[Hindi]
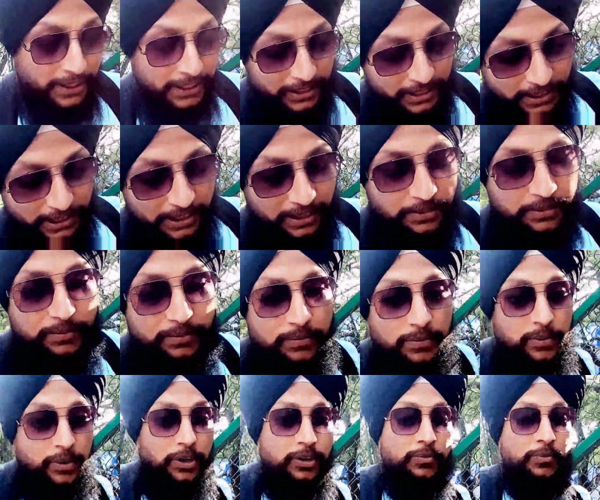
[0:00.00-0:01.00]
पर
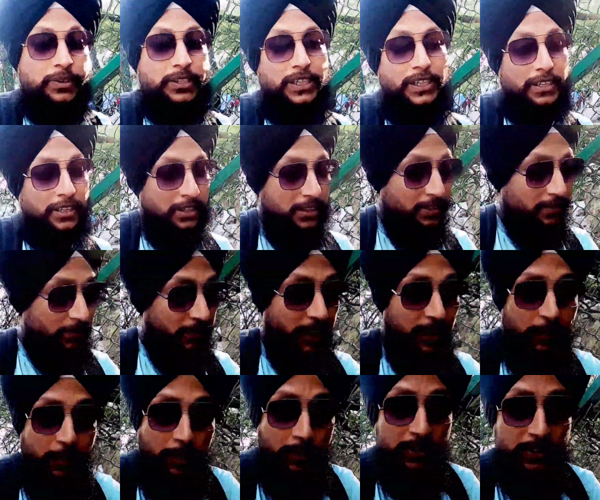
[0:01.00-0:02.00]
बहुत बढ़िया
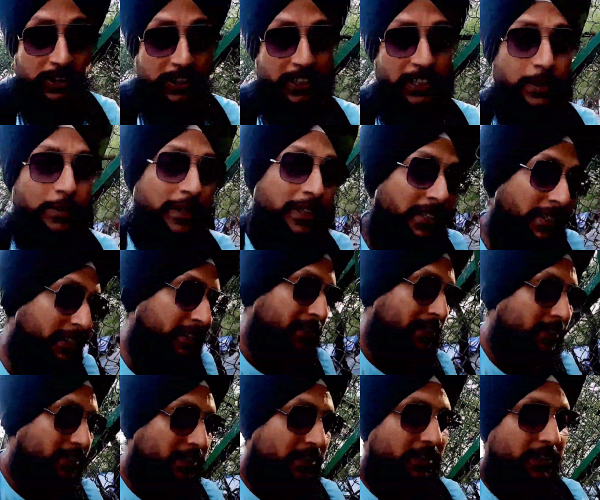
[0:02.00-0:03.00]
विल पावर चाहिए भाई
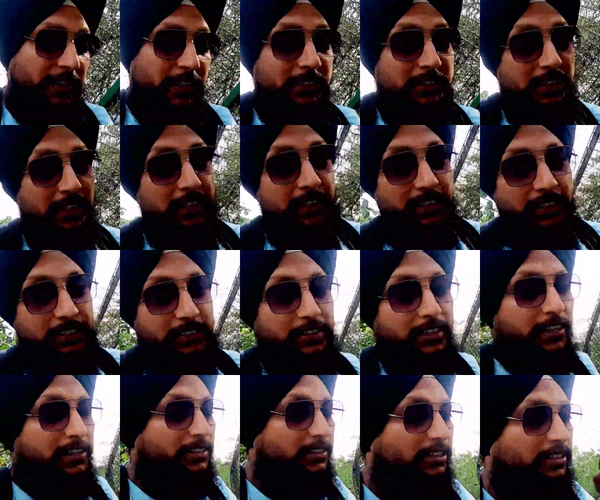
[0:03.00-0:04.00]
इस हेल्थ के
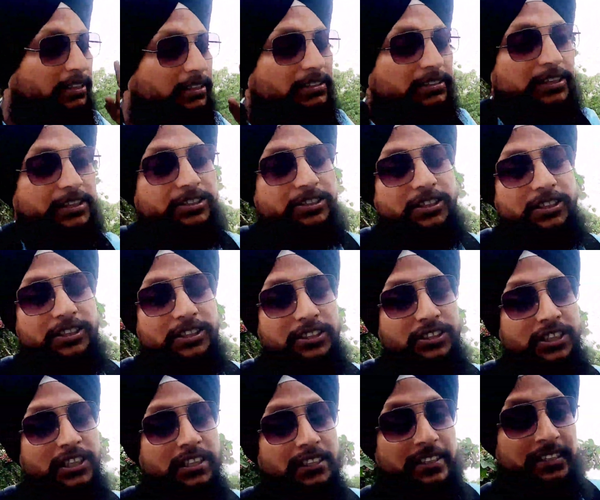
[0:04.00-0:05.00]
साथ दर्शन की
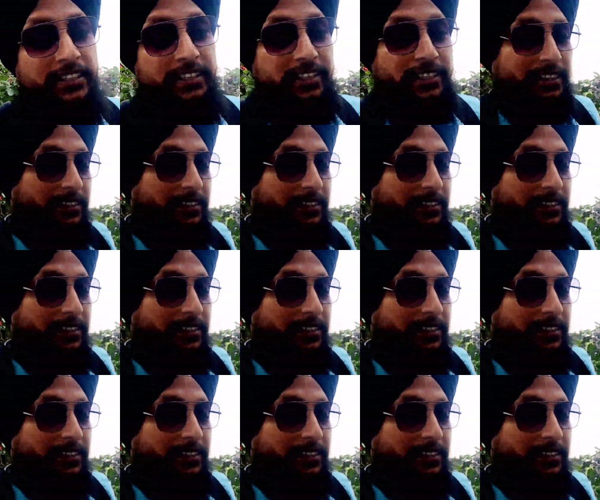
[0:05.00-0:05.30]
इच्छा रखने